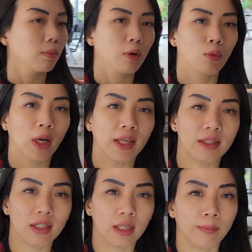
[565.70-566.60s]
mau mulai
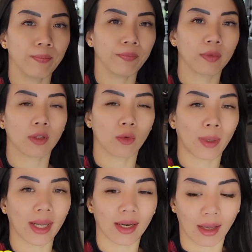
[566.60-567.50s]
gym
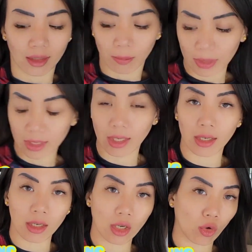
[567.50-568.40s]
lumayan lah
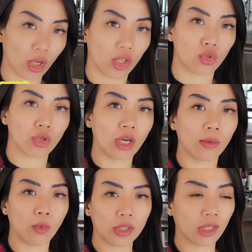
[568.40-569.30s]
tempatnya oke okay juga
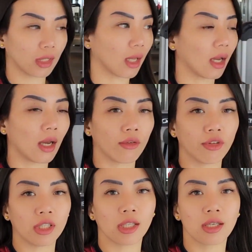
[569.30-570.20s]
buat kita
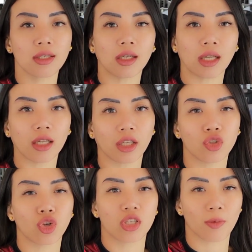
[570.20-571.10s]
fitness alat-alatnya
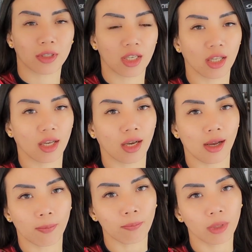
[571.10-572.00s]
juga sepertinya
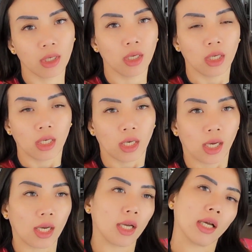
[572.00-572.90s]
lengkap
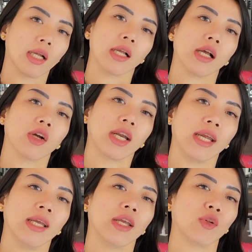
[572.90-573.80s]
uh, oke
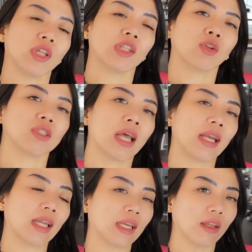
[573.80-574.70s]
okay, ikutin terus
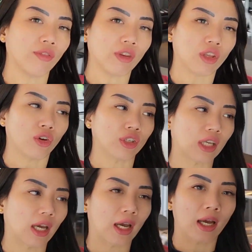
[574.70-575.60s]
hari ini
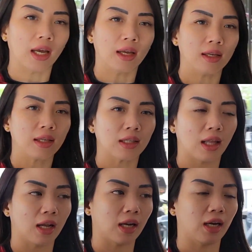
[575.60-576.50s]
videonya kita
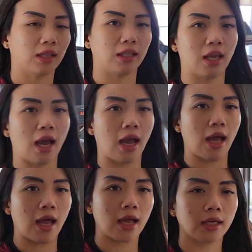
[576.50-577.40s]
akan
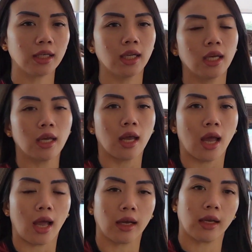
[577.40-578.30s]
latihan
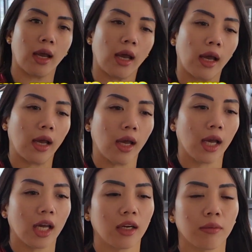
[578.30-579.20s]
akan